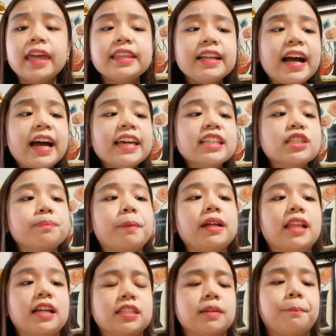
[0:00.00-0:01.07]
And guys,
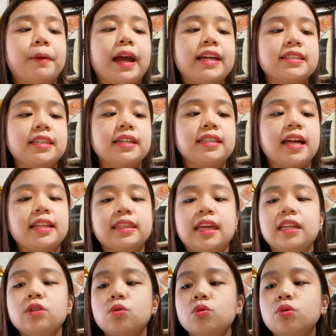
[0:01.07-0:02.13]
pala, sa pricing
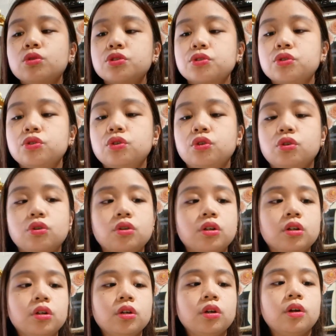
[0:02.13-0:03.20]
natin, kung gusto
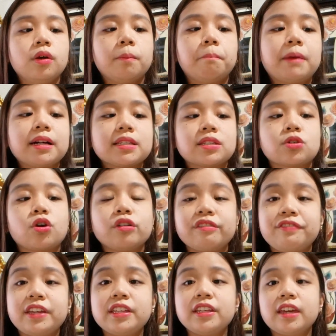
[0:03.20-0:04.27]
nyong mas
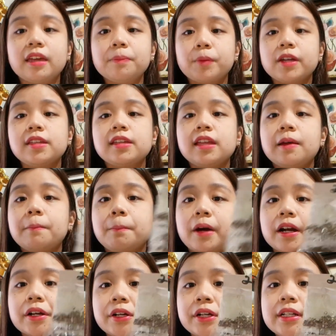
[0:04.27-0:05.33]
convenient, pwede ding
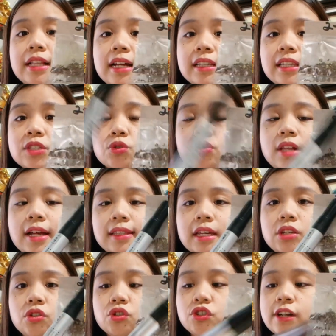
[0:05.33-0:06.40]
marker lang, tapos
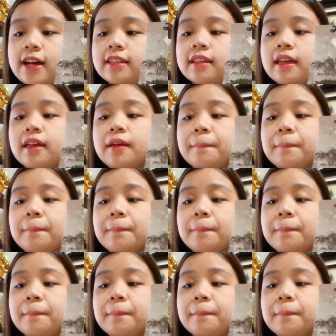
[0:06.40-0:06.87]
sulatan nyo dyan.